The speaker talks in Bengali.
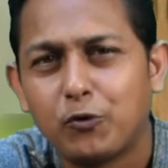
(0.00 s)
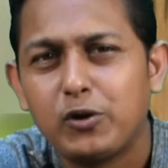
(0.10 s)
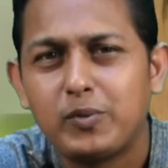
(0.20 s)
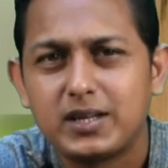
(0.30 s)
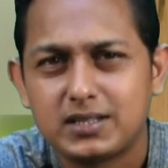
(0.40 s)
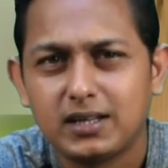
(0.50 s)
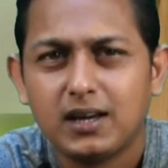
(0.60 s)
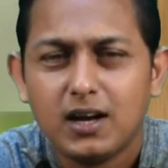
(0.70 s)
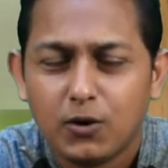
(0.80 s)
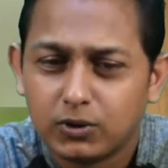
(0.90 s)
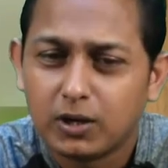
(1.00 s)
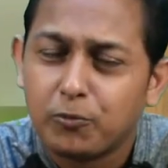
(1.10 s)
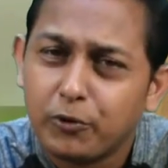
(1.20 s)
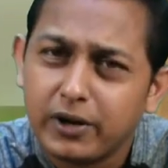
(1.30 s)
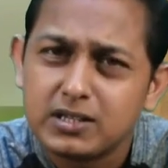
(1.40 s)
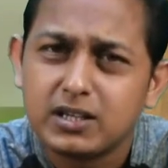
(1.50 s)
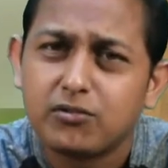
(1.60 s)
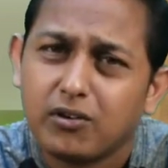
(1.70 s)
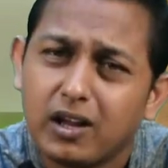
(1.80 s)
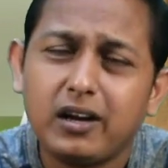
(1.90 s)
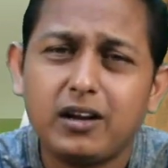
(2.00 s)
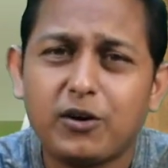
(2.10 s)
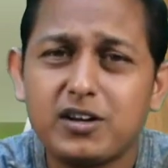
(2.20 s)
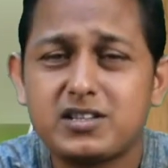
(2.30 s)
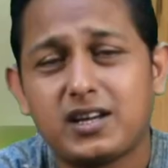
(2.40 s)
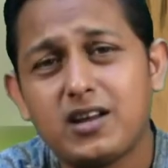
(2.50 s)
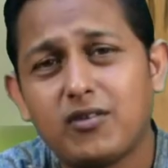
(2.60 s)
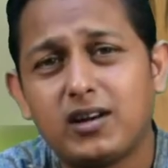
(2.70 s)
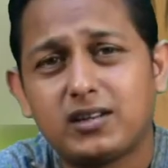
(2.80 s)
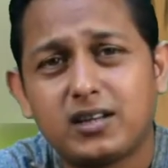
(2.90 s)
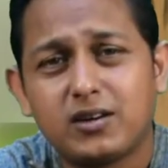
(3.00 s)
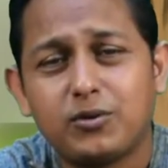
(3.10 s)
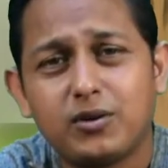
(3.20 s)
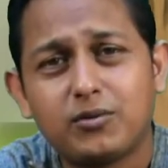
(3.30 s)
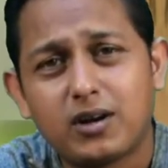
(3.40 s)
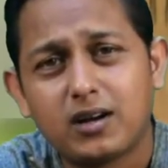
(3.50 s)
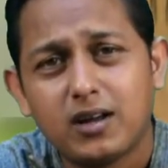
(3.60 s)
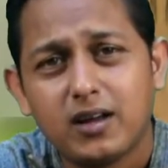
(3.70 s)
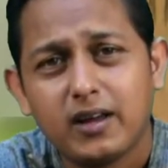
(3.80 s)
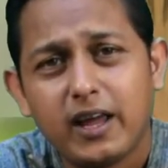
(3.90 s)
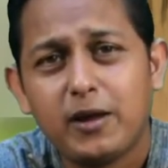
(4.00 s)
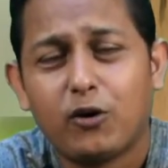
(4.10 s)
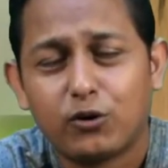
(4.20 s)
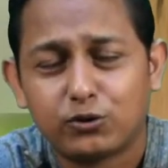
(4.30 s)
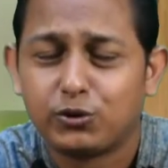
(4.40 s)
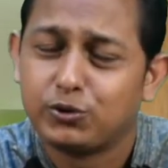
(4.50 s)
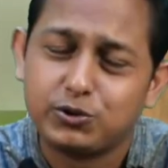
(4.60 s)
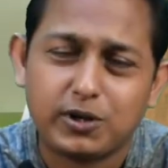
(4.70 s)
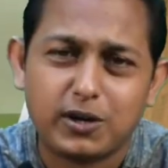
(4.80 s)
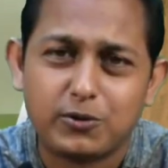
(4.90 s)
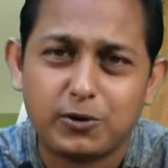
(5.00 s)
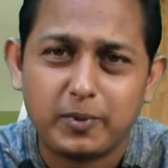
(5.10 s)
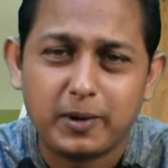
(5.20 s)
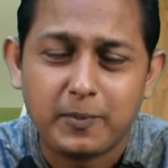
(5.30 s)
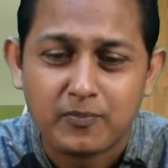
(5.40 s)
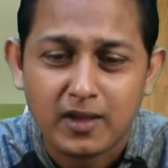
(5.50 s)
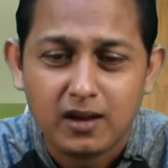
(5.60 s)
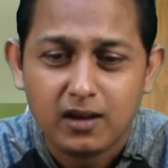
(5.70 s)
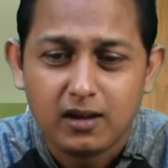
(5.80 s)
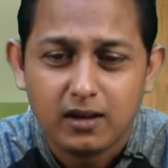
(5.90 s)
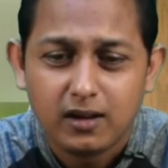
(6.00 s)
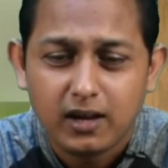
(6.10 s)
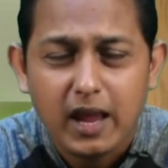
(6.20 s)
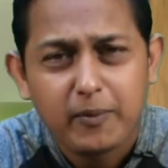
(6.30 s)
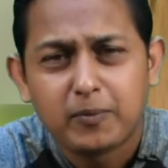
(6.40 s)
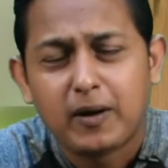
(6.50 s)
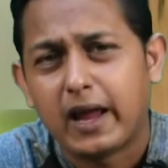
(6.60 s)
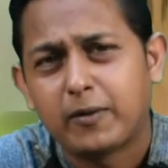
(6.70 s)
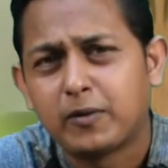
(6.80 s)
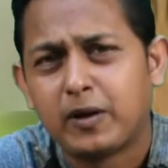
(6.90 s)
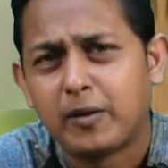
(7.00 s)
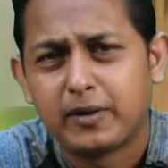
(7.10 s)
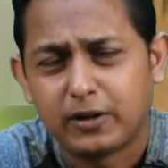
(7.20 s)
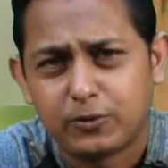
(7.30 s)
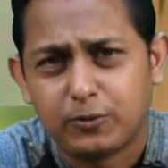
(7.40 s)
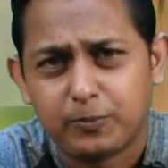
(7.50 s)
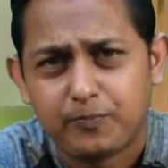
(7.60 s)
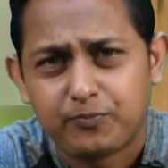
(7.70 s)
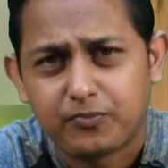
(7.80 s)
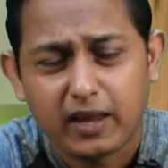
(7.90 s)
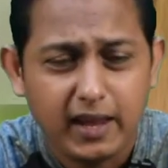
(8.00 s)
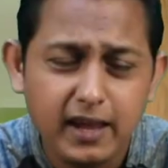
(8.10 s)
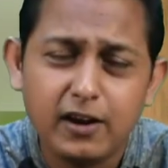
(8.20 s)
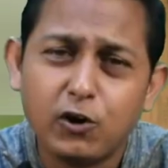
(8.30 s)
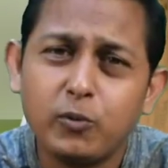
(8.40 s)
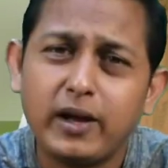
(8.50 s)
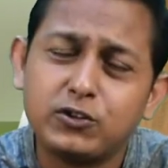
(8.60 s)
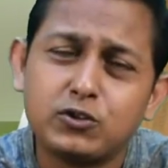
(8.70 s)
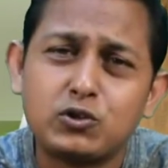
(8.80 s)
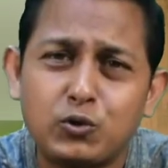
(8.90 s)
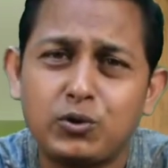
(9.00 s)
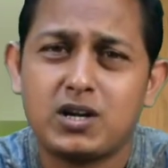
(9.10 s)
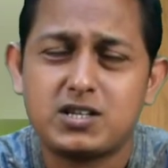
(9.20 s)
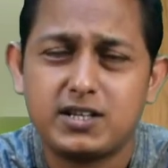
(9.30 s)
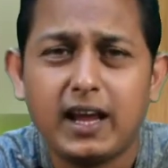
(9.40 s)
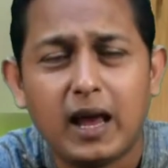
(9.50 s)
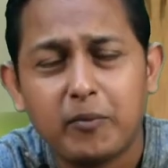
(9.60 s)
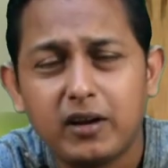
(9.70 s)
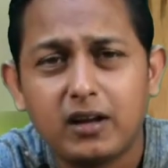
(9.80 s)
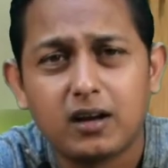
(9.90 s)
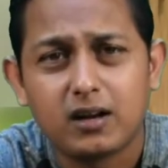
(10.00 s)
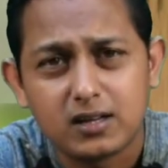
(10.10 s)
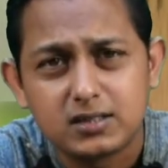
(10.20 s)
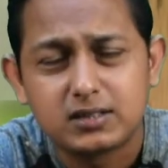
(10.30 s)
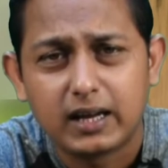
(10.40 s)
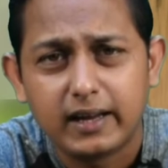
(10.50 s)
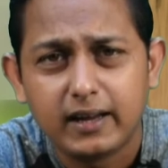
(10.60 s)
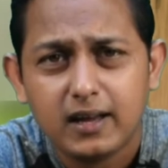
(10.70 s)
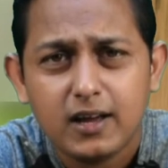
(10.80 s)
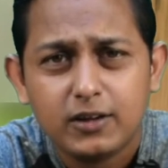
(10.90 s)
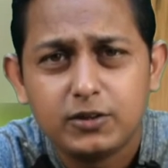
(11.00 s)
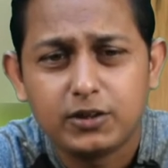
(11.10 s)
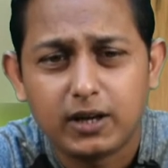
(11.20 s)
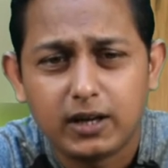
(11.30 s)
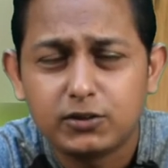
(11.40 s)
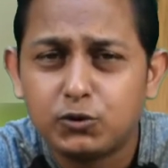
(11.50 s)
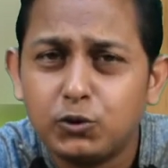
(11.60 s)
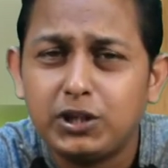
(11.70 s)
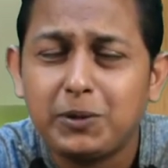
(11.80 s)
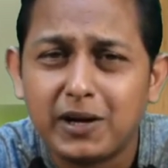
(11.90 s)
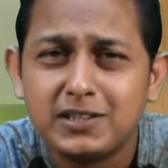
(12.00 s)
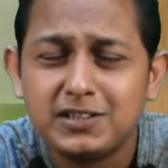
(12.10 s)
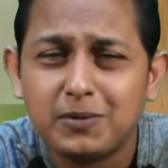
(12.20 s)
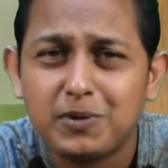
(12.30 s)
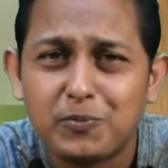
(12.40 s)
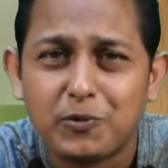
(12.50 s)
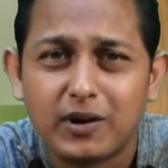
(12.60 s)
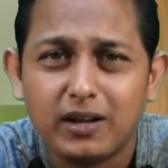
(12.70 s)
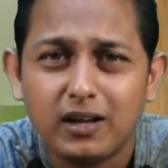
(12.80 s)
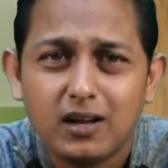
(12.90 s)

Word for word: বই বেচে ওনার বইয়ের যে রয়্যালিটি হয় সেই রয়্যালিটি থেকে উনি ওনার এই অর্থ জোগাড় করবেন এবার একবার ভেবে দেখুন এই রকম একজন সন্ন্যাসী আমেরিকার রাস্তায় যে ধুতি পাঞ্জাবি পরে